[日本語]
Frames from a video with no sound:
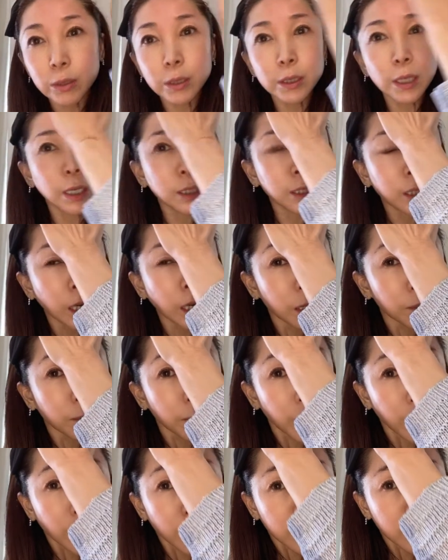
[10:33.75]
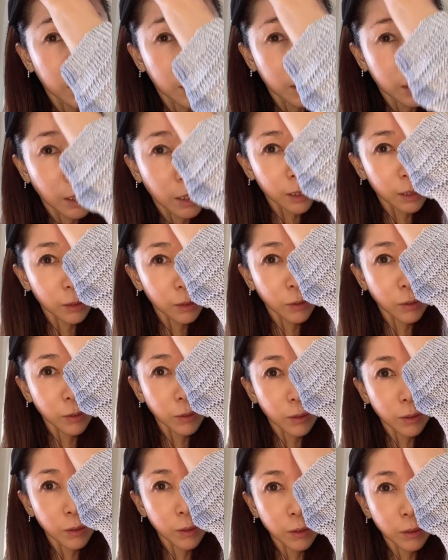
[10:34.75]
3回目しっかり
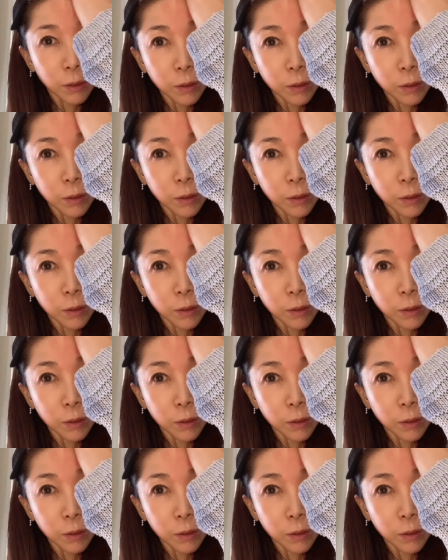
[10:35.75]
と